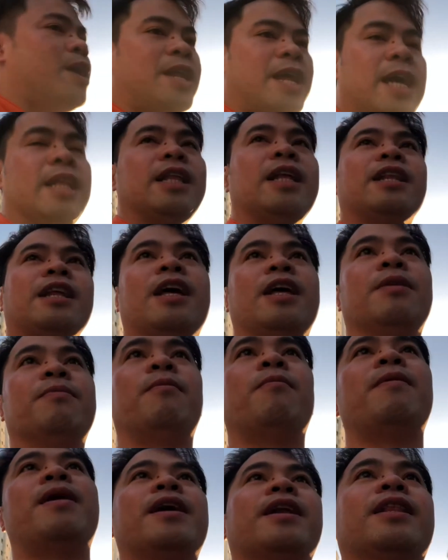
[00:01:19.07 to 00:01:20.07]
natin yan.
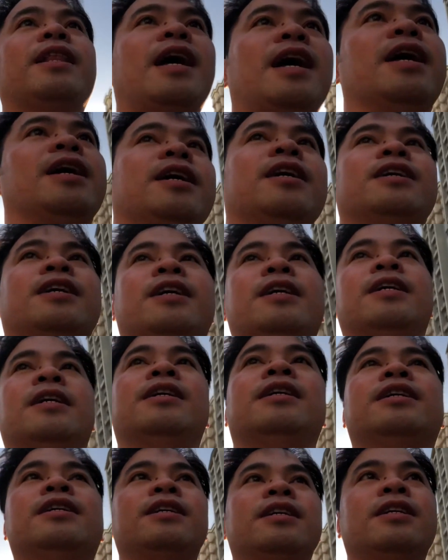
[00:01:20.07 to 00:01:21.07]
Pumara tayo.
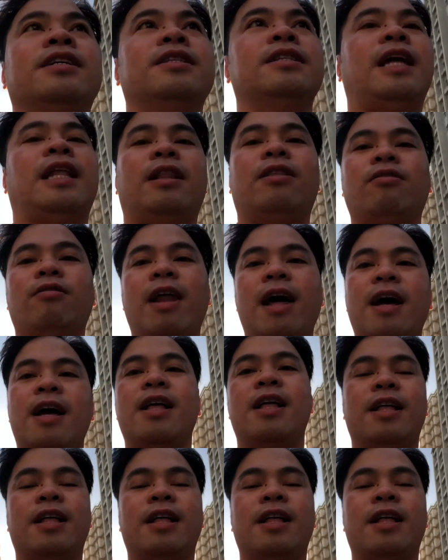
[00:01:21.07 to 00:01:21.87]
Tatlo lang.